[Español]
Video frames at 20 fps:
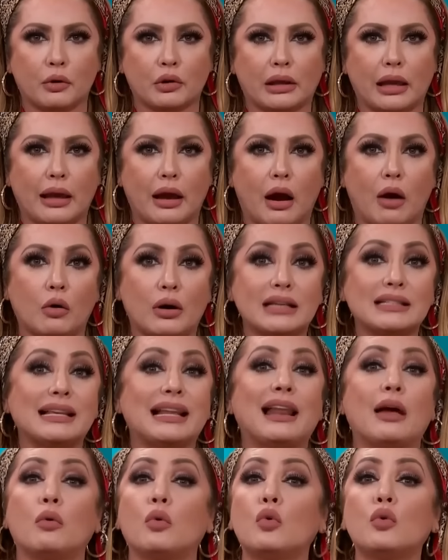porque ahora
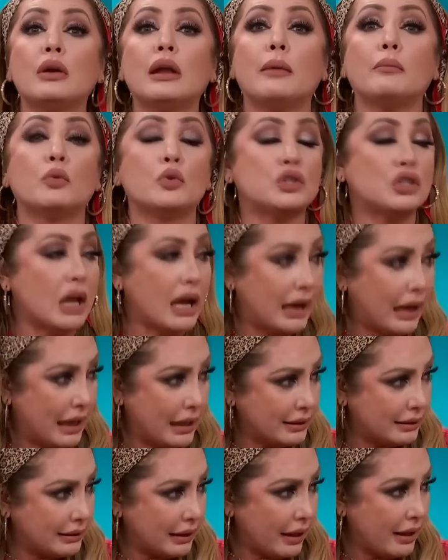se le une mucha
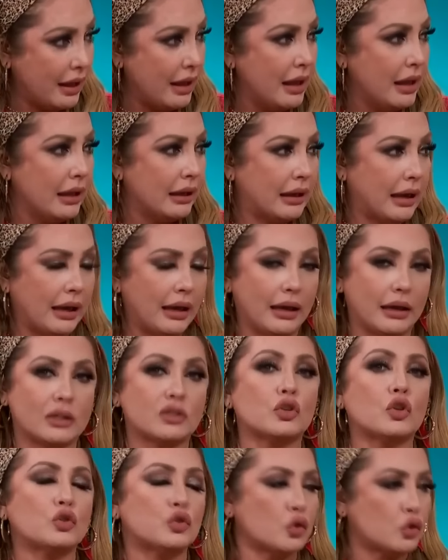gente que
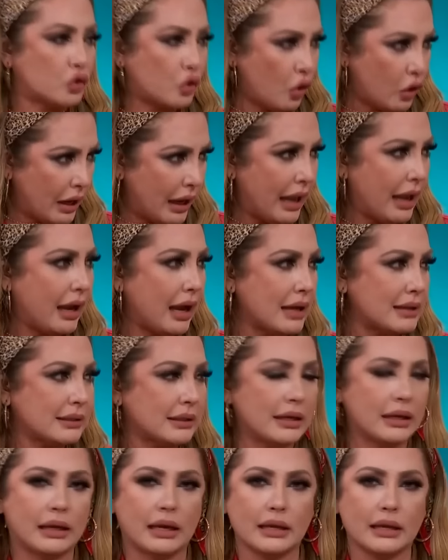son sus colegas y